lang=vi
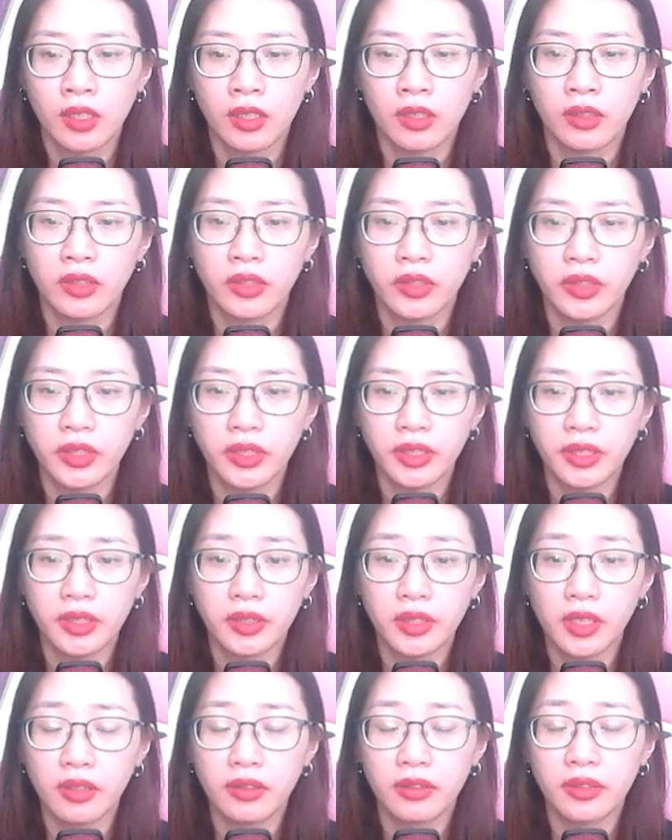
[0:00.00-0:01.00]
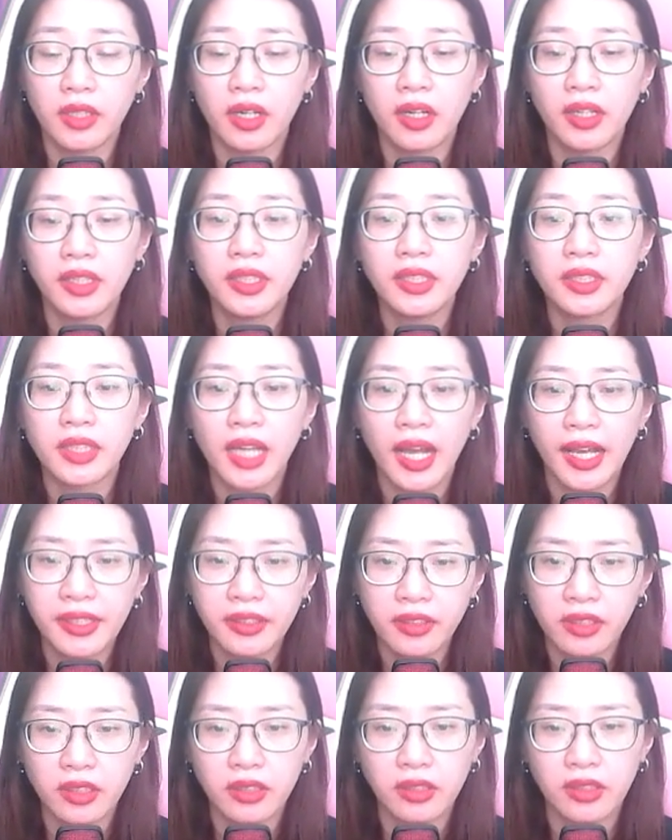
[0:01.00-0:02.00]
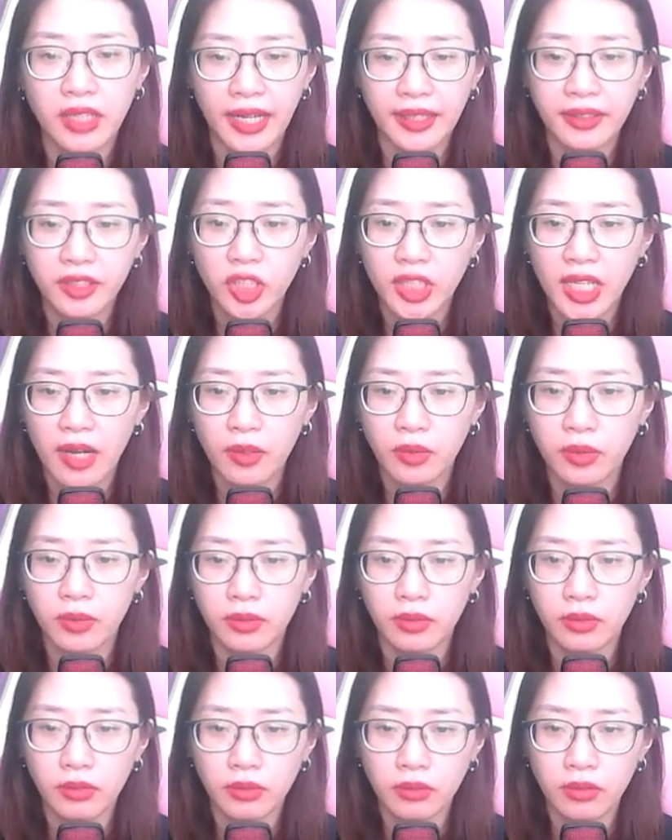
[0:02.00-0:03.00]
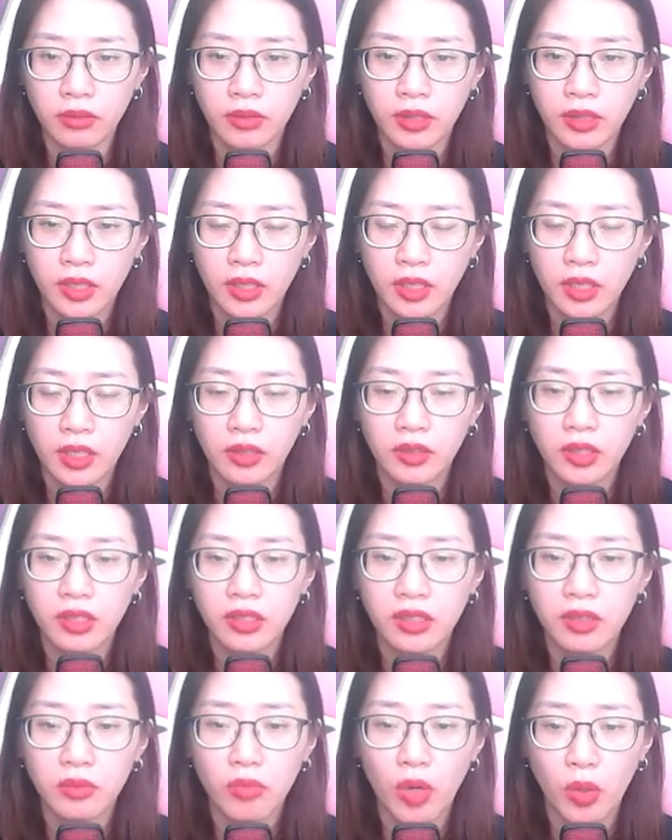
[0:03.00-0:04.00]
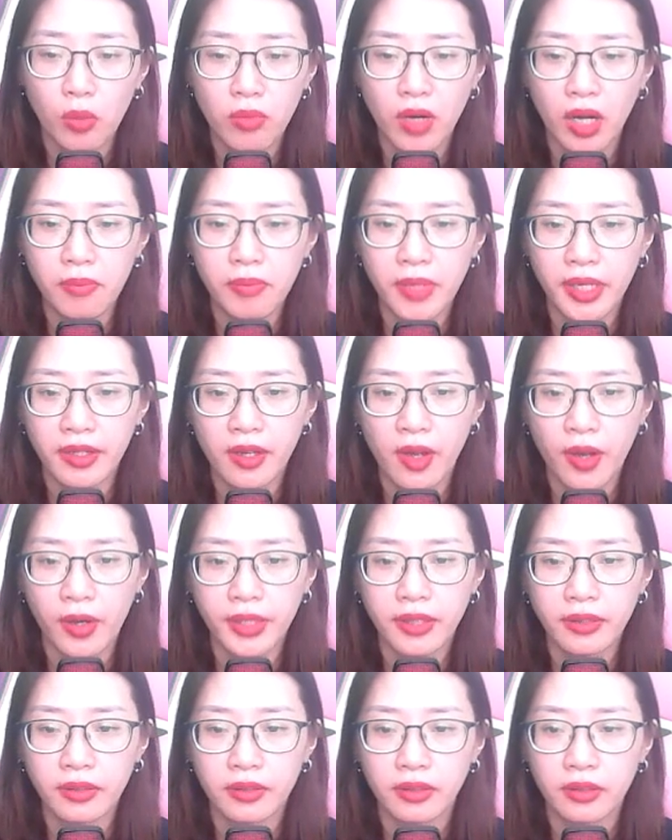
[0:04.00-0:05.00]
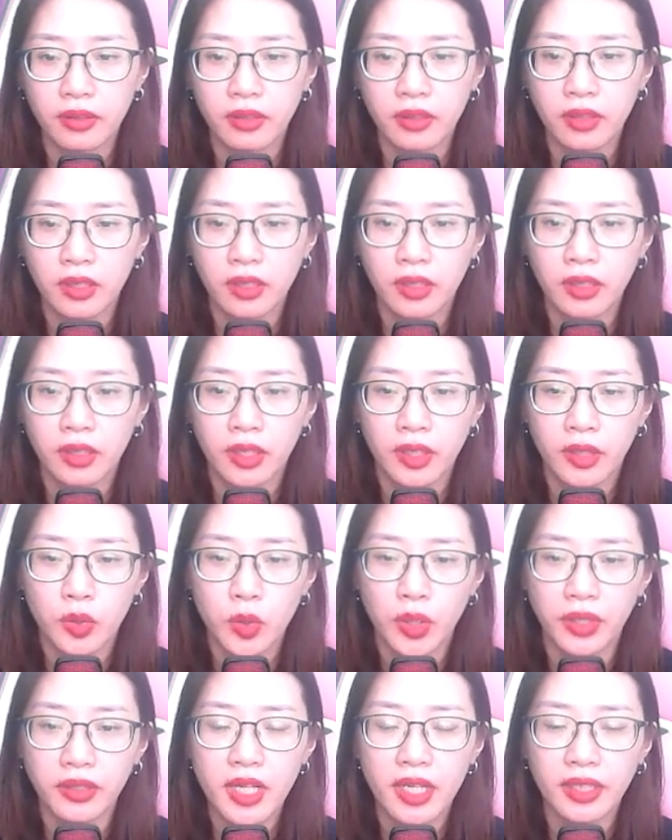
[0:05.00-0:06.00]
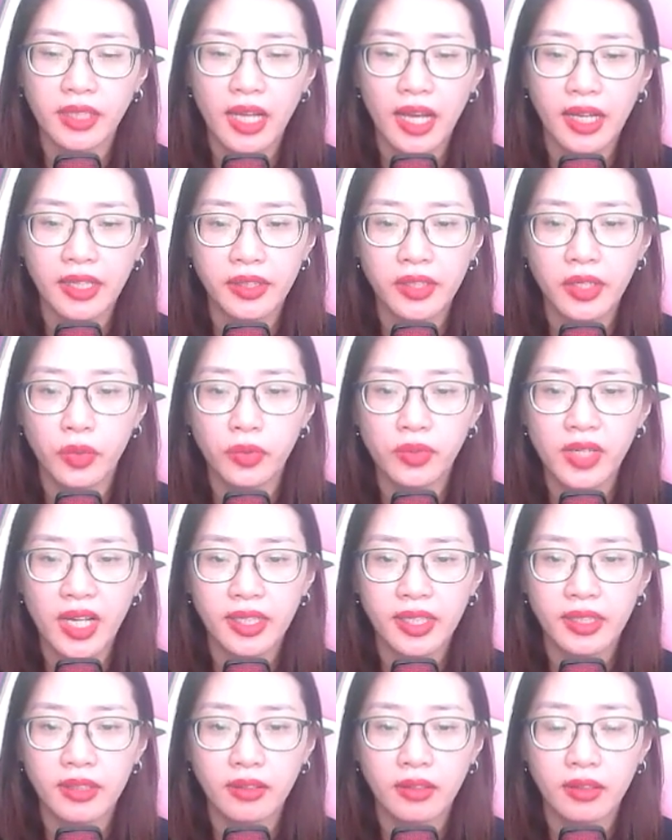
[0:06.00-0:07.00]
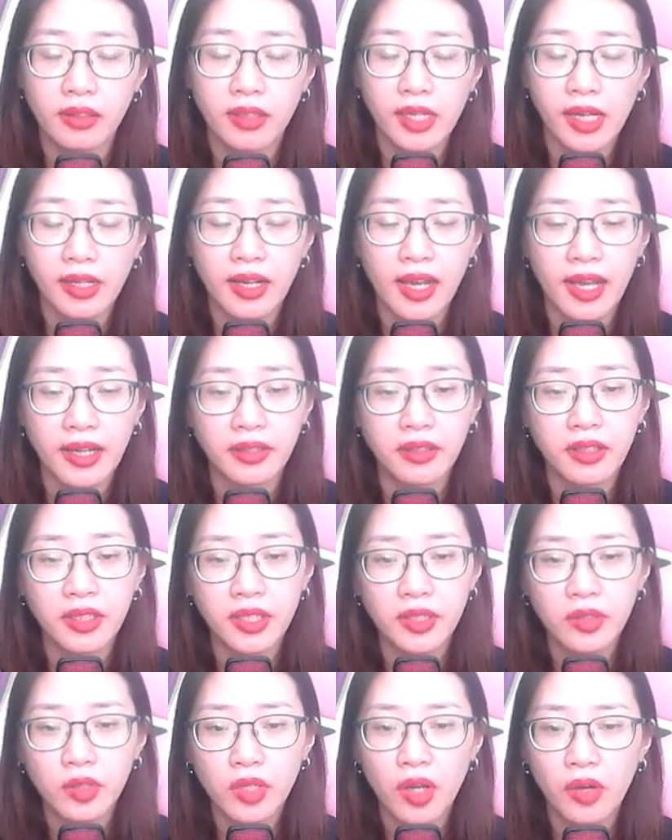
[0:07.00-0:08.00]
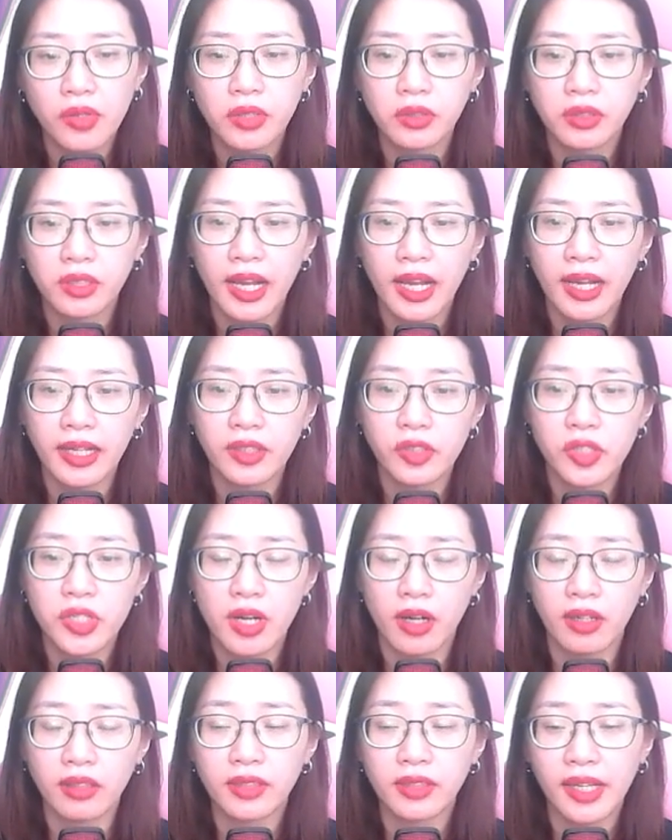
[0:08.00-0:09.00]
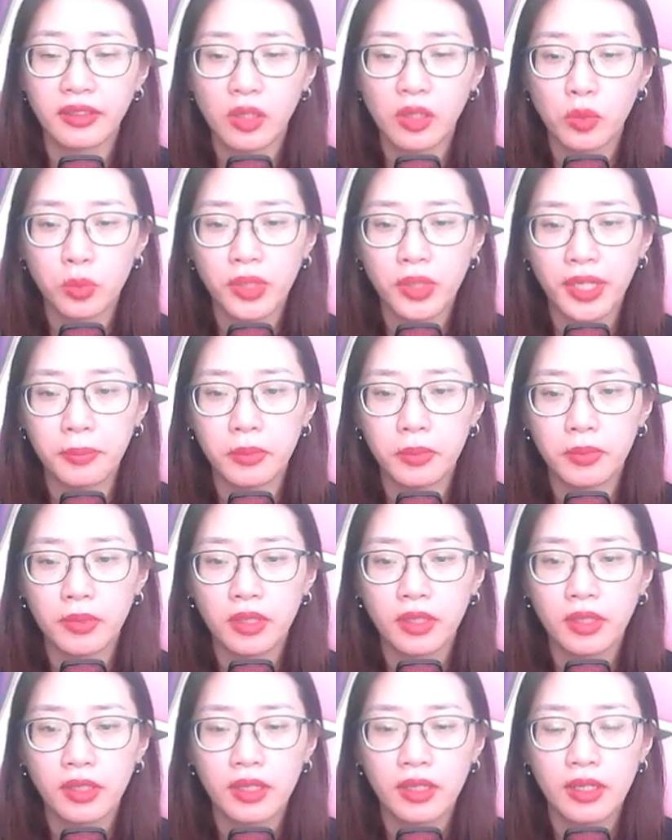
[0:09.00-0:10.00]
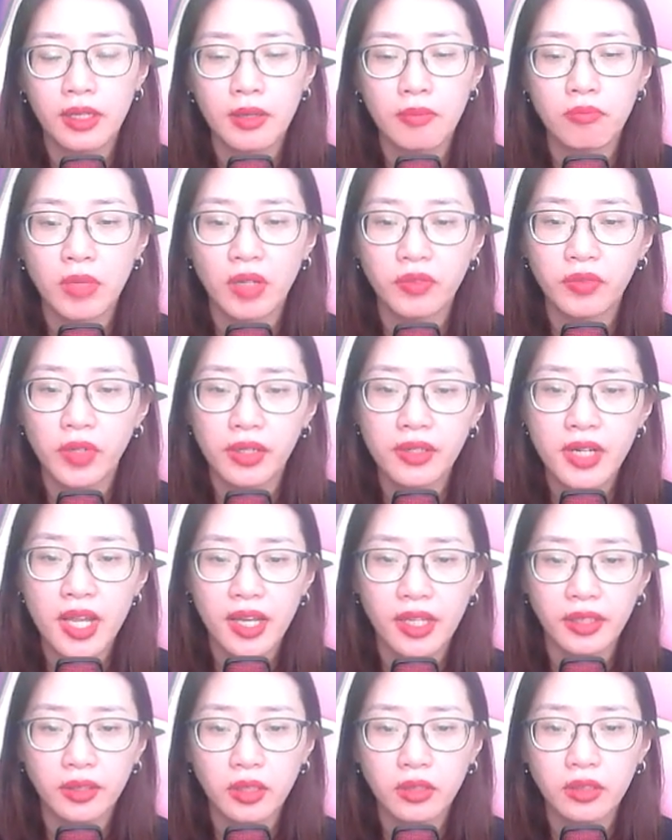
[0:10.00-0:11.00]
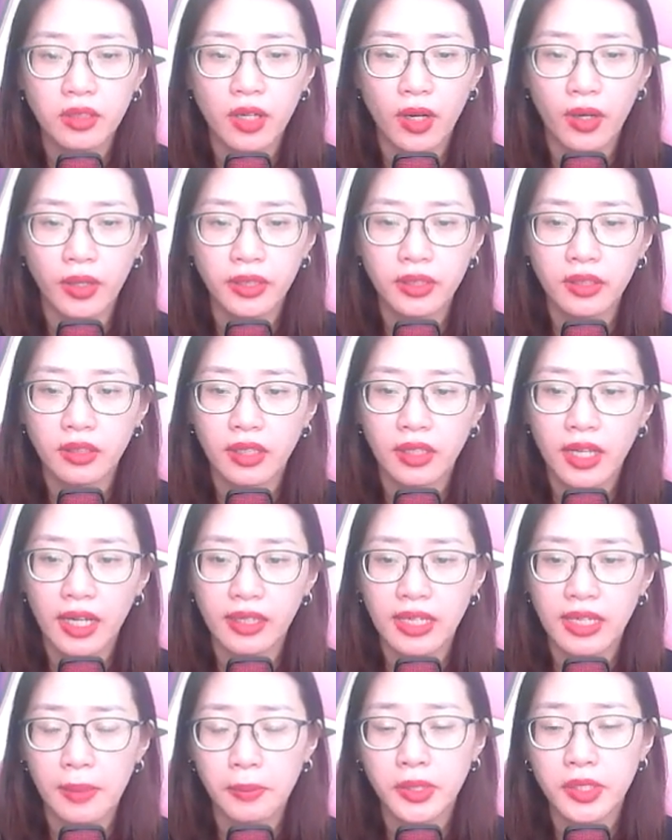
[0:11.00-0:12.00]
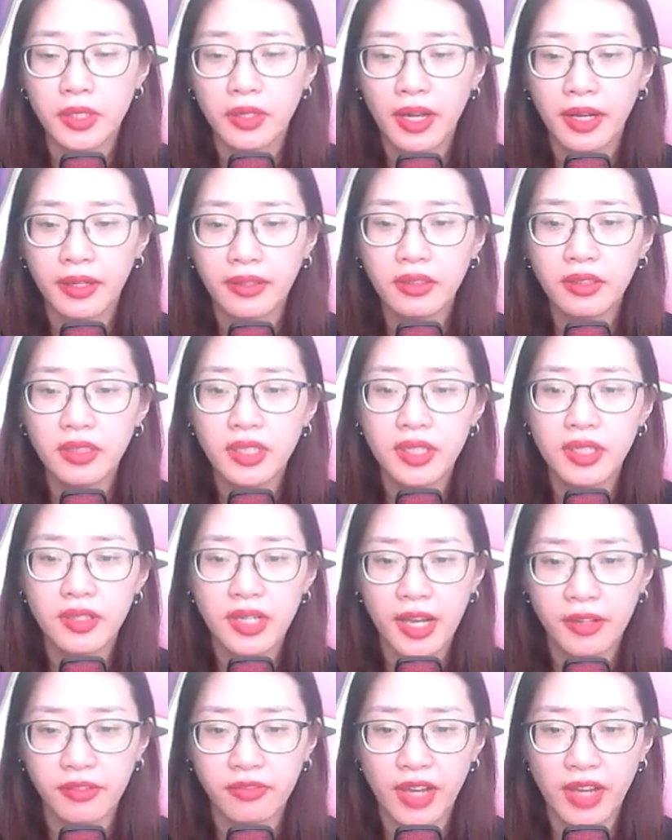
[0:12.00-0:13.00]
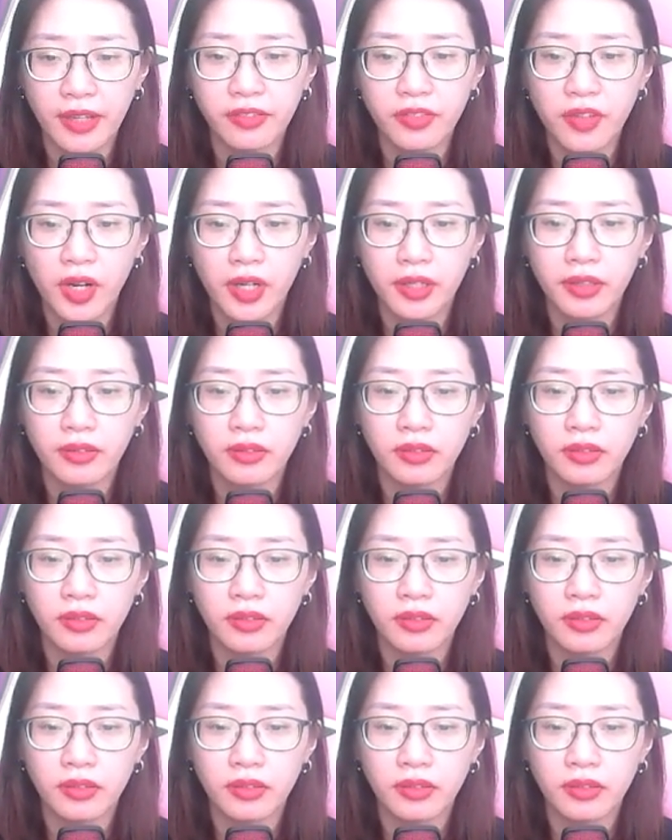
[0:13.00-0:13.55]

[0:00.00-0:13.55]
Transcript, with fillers: Người từng tới Thái Hư Cảnh sao? Thương bỗng mở miệng hỏi. Chuyển đề tài kiểu này lại càng khiến cho Dương Khai trở tay không kịp, mà vấn đề Thương hỏi càng làm cho hắn kinh ngạc vạn phần.